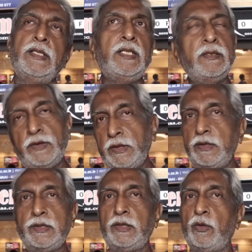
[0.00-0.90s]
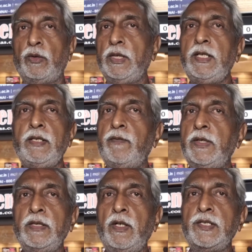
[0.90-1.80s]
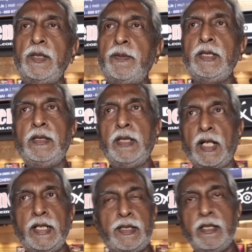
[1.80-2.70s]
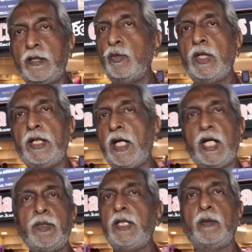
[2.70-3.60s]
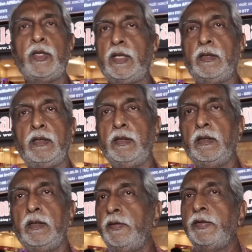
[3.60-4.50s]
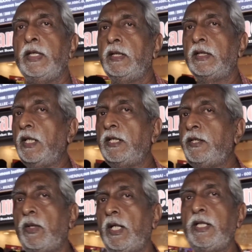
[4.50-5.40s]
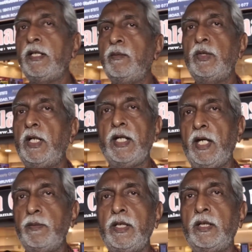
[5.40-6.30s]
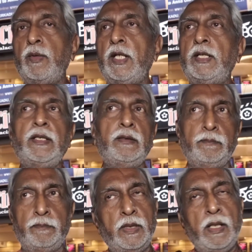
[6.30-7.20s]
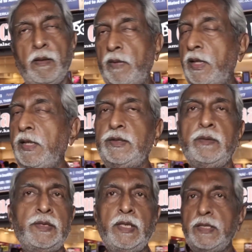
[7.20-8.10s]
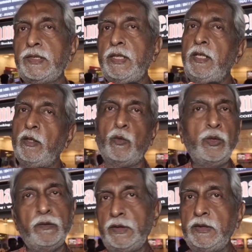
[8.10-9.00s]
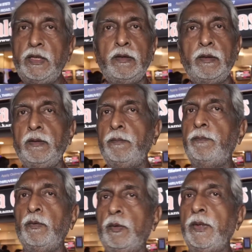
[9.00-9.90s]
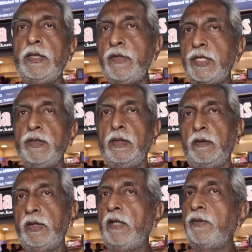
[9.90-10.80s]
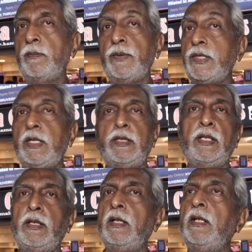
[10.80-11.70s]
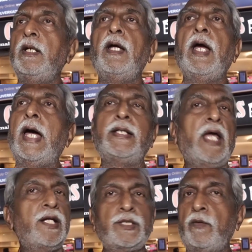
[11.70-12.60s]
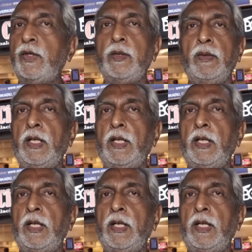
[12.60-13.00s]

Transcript: இது வந்து இட் இஸ் டோட்டலி டிஃப்ரெண்ட் கான்செப்ட் இந்த ரைட்டிங்க்கு முன்னாடி யாருமே நிற்க முடியாது இந்த கல்கியோட ரைட்டிங்க்கு முன்னாடி யாருமே நிற்க முடியாது அது மணிரத்னம் ஸ்க்ரீனில் கொண்டு வந்தது ஒரு பெரிய விஷயம் தான் வி ஹாவ் டு அப்ரிஷியேட் தட் அது ஹேட்ஸ் ஆஃப் டு ஹிம்